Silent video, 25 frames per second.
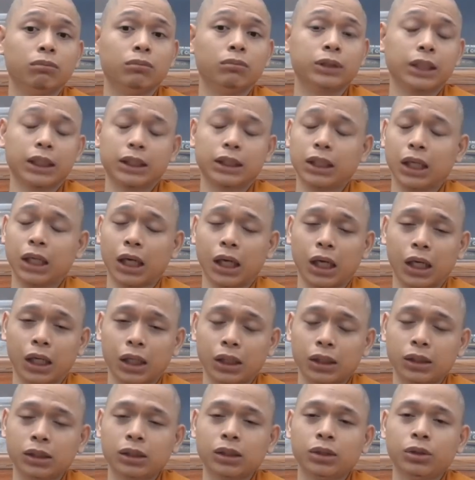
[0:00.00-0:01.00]
ra
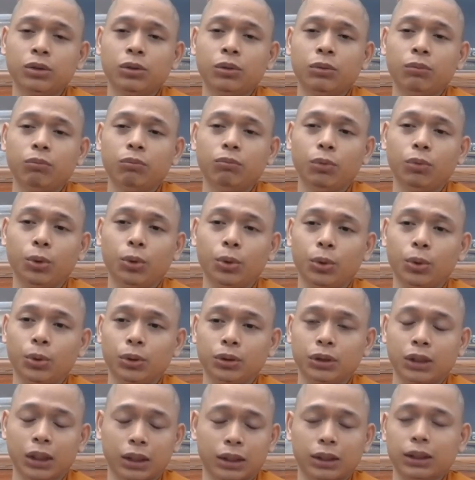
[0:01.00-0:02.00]
chợ mua
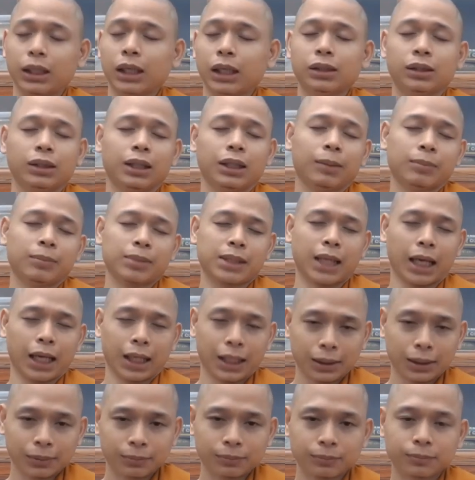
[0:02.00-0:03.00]
thịt đã được làm sẵn
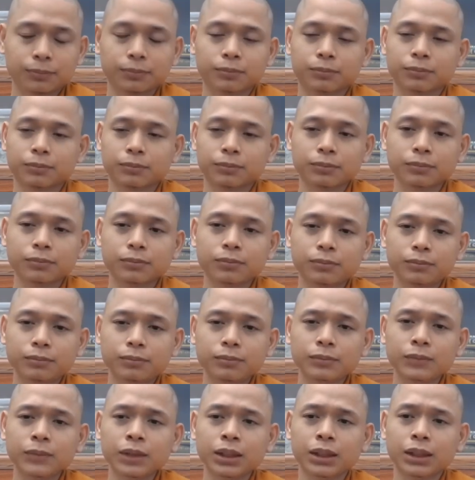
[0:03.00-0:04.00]

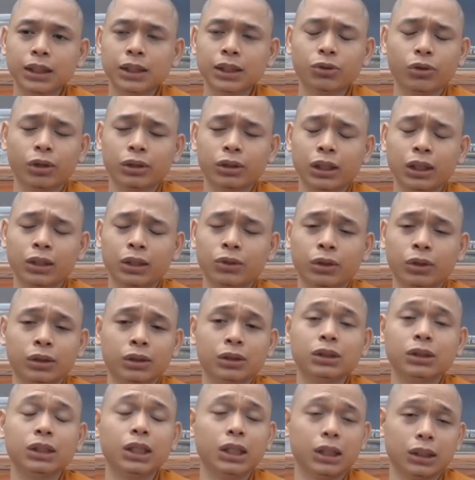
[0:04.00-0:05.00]
cái chuyện này là chuyện
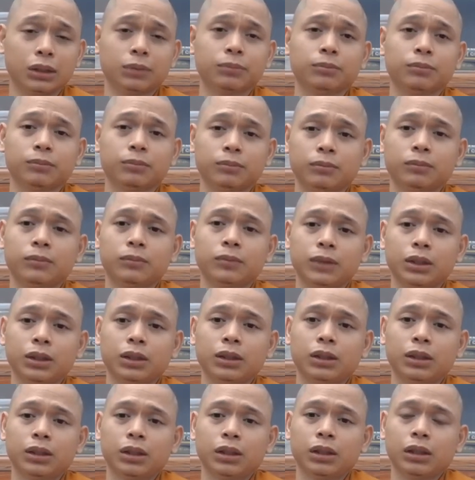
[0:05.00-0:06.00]
đương nhiên
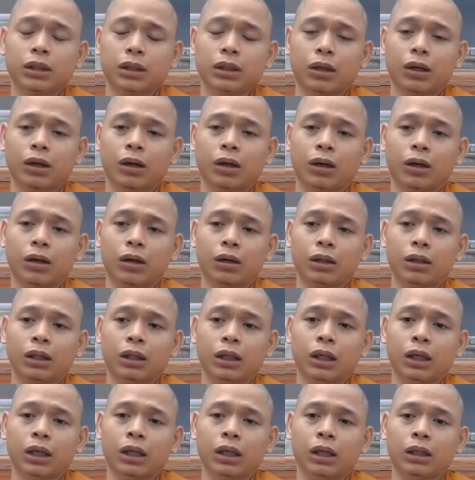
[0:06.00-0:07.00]
còn
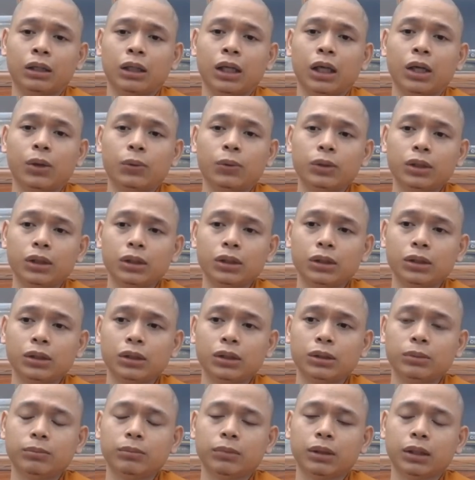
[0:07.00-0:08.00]
à, nếu
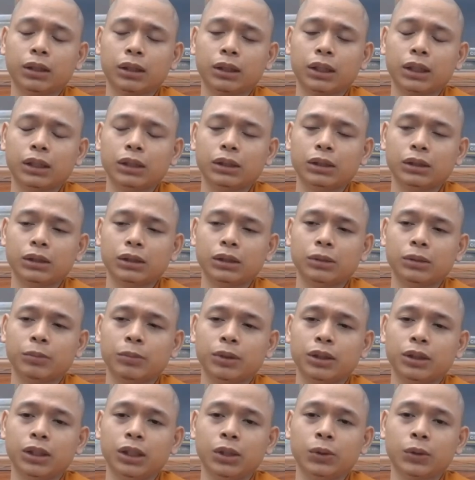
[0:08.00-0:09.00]
như mà cái người
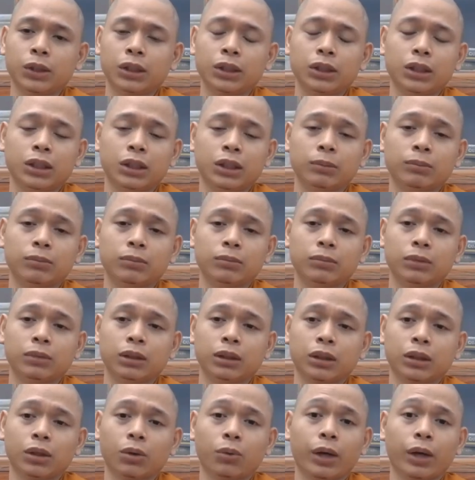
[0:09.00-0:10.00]
mà chịu trách nhiệm
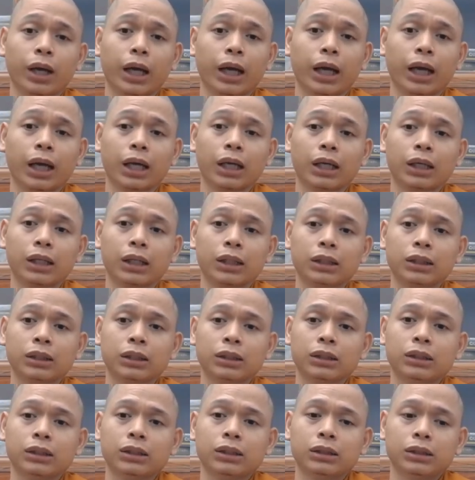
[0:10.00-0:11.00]
mà nấu ăn
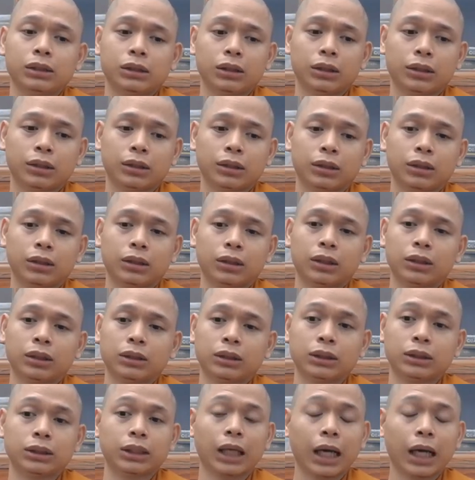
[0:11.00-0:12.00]
cho
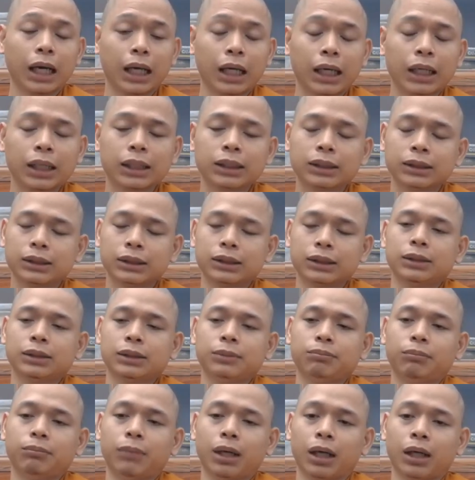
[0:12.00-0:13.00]
chư tăng á,
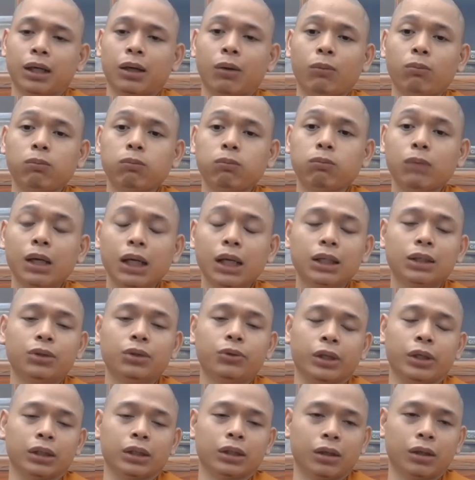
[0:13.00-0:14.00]
mà không biết
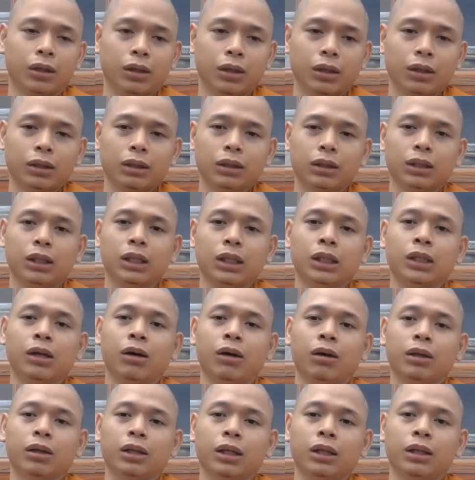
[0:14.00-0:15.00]
chuyện đó thì
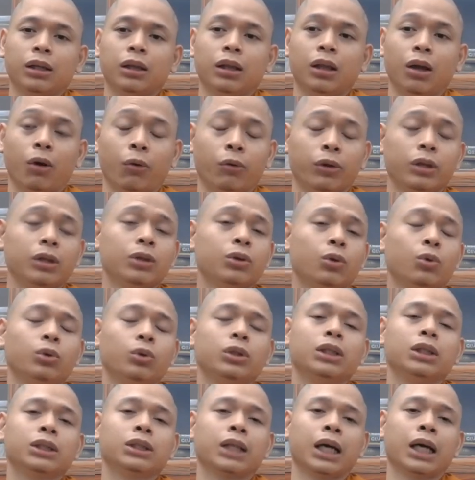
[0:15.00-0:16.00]
đó là lỗi của
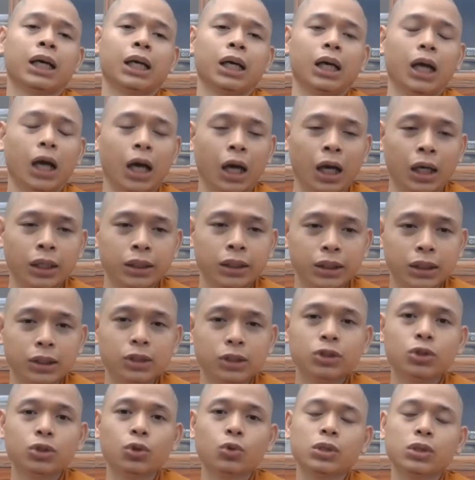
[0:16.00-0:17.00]
chư tăng ở
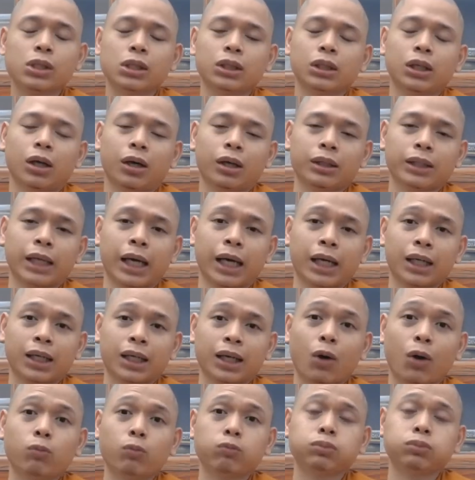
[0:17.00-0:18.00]
chính trú xứ đó đã
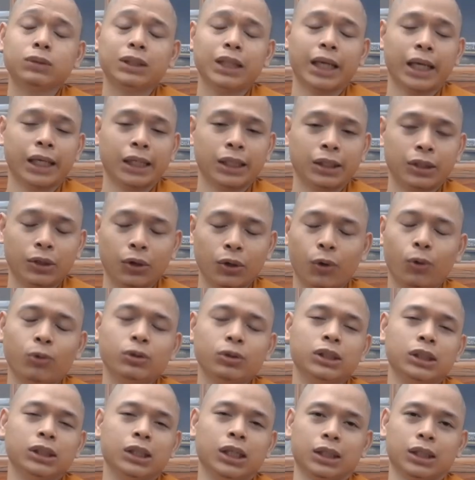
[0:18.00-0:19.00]
không dạy dỗ
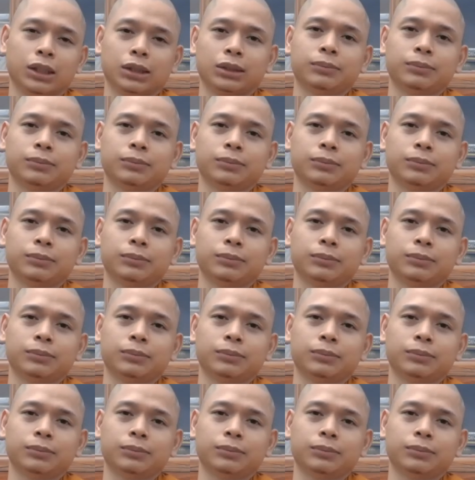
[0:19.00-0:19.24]
người đó